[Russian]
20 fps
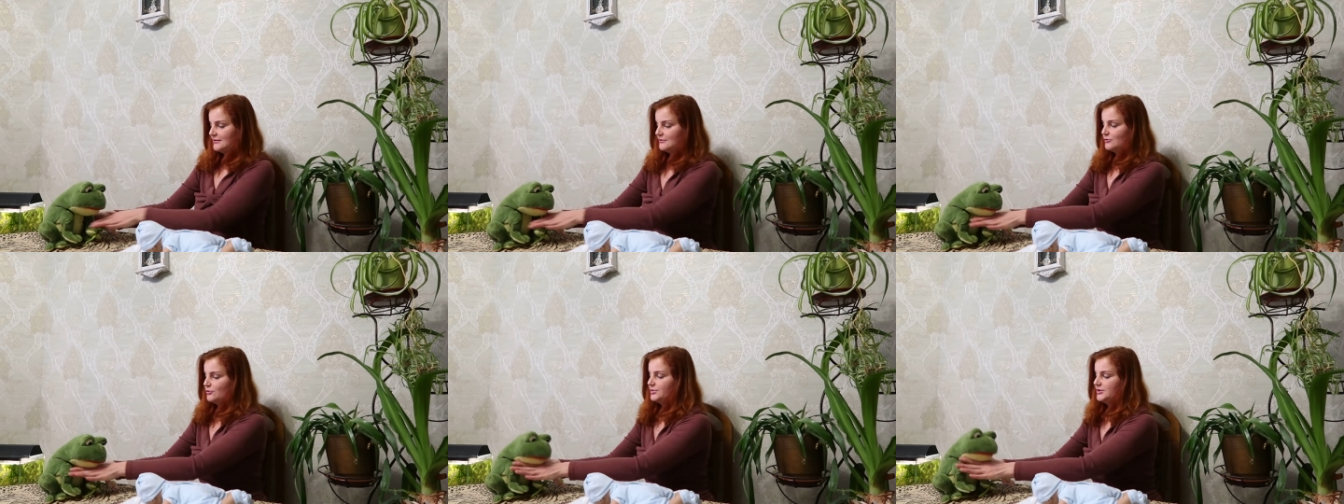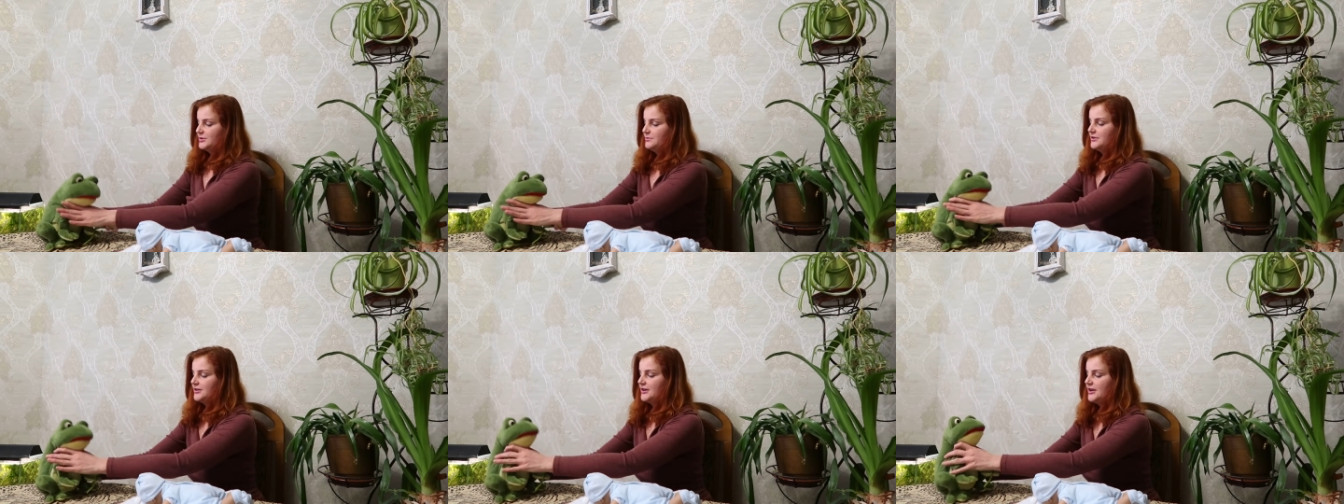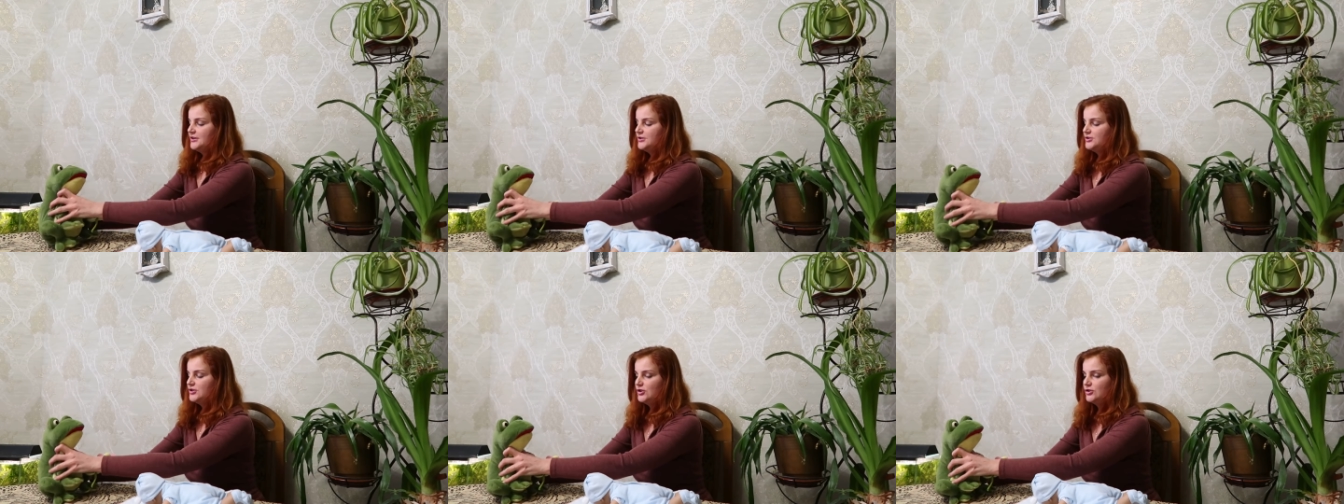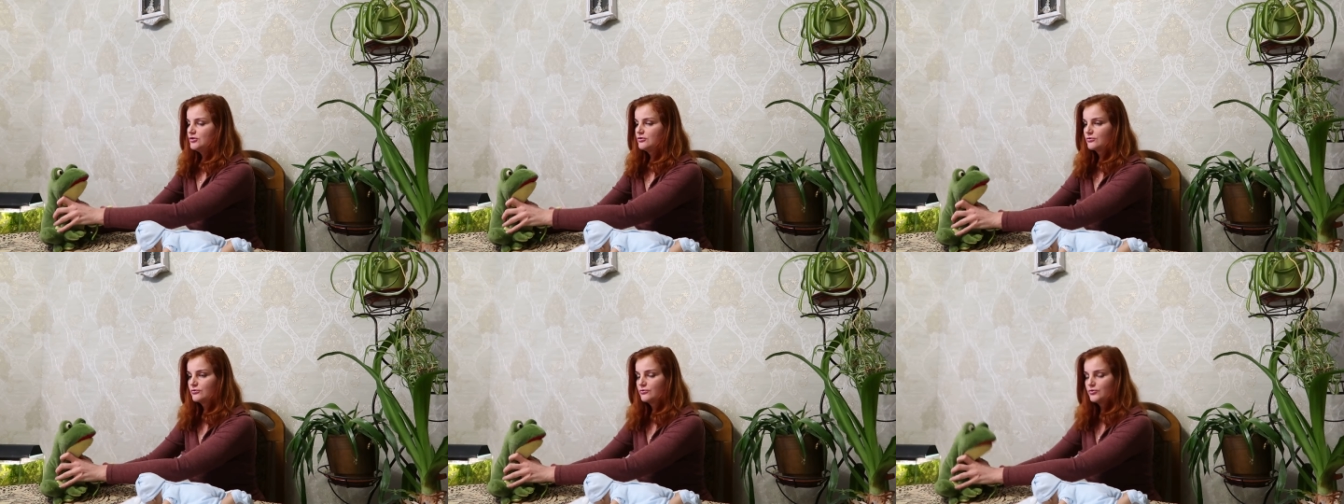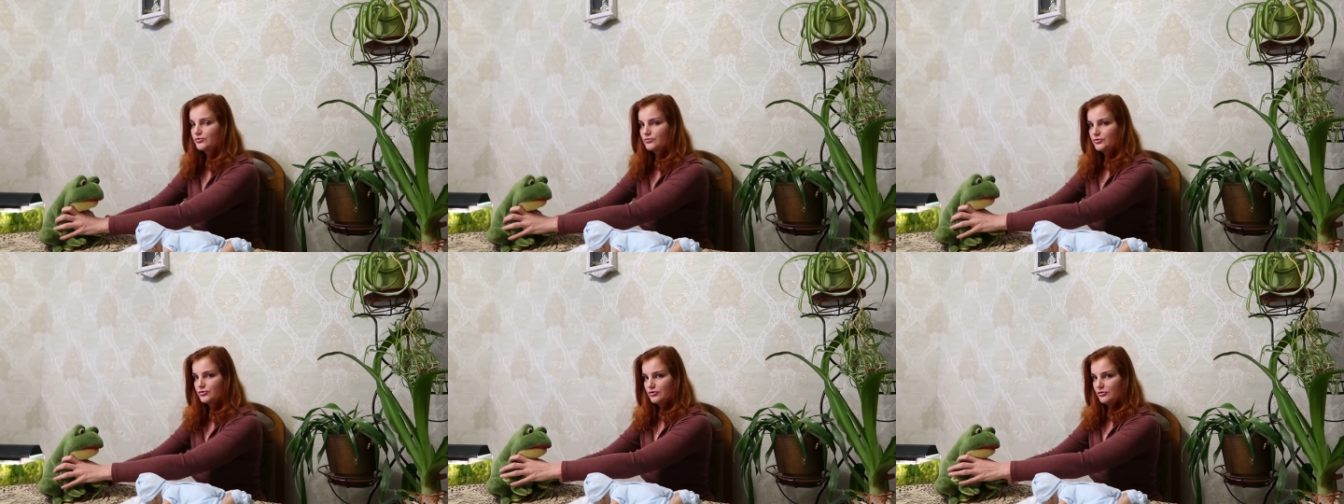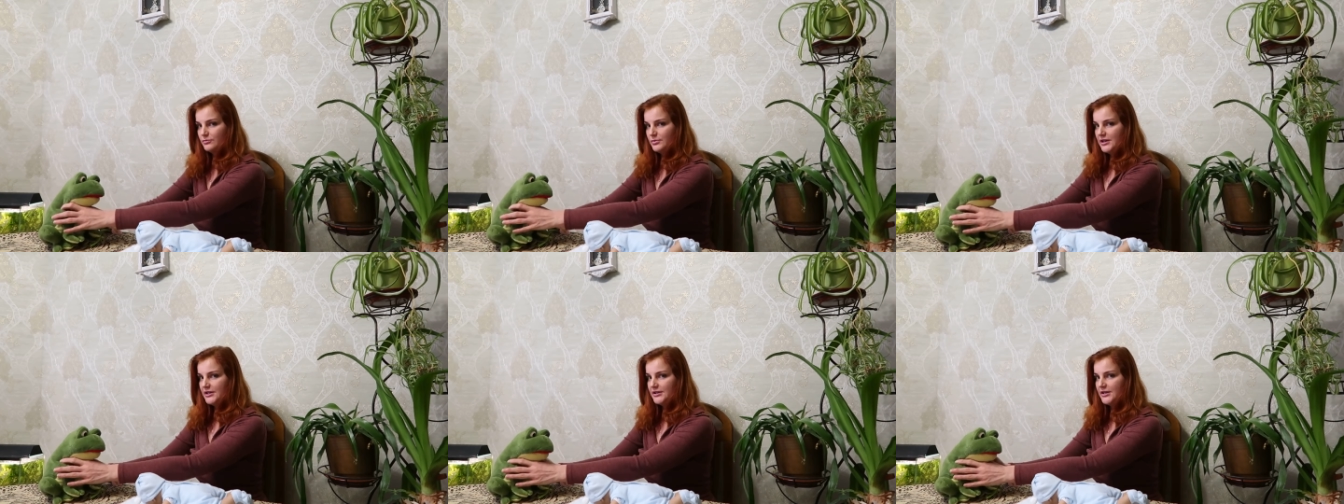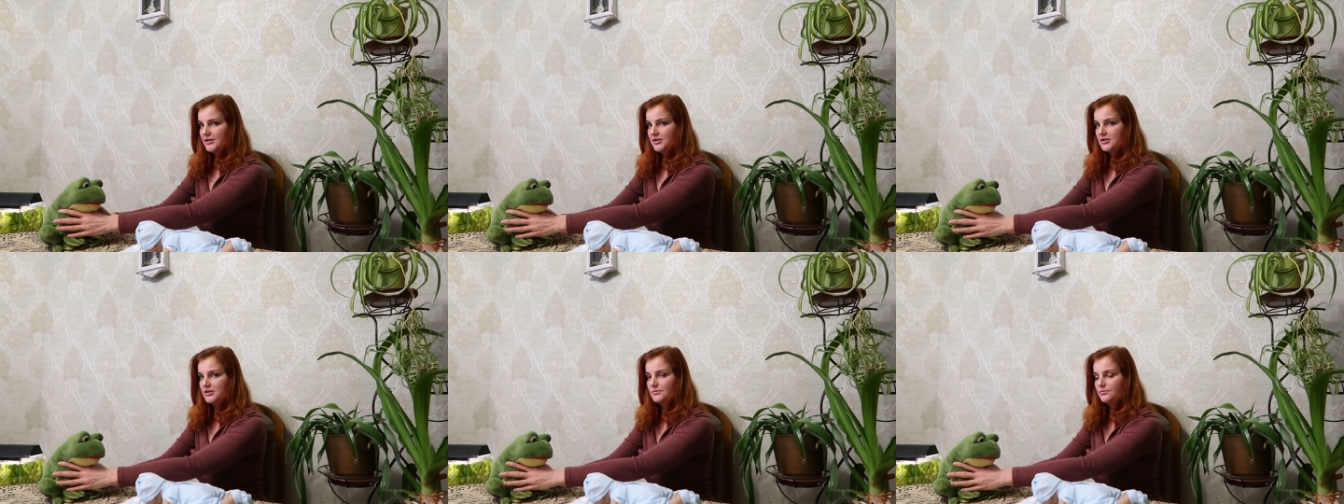Но ну, подбирайте игрушку, чтобы
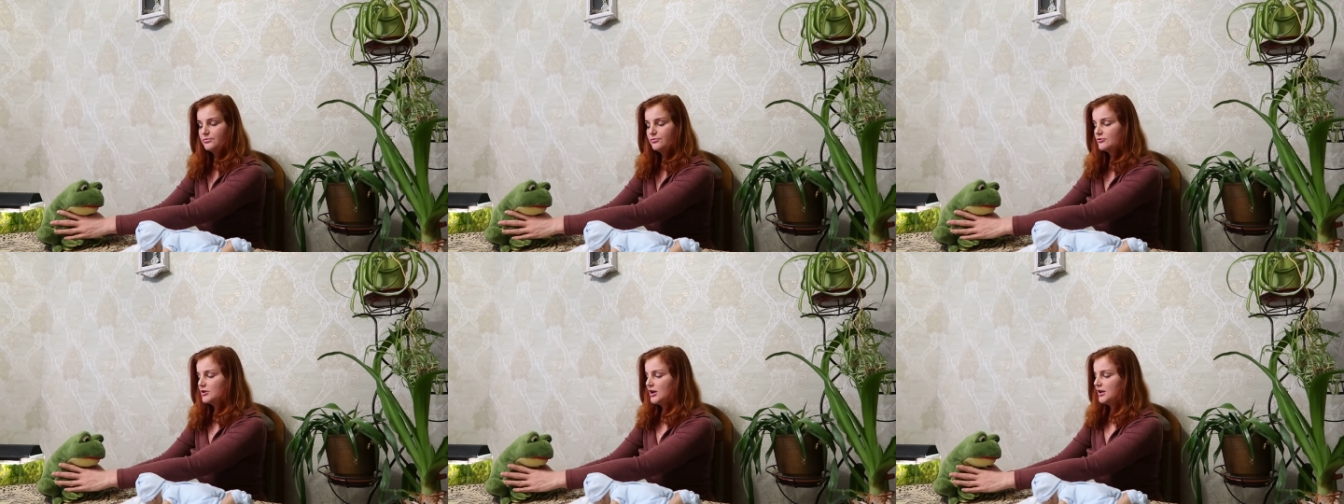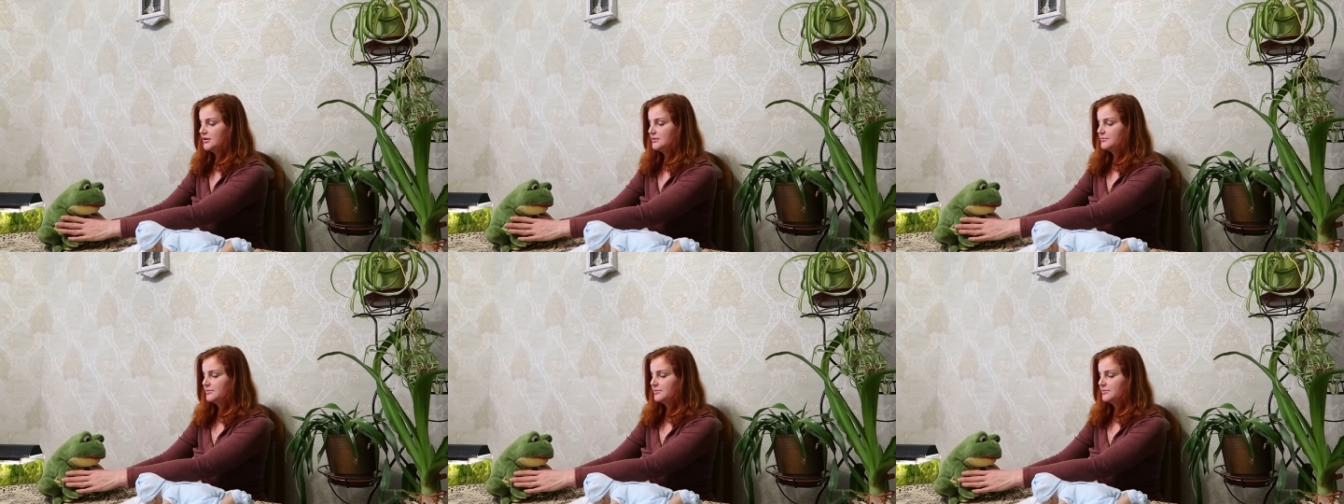она не напугала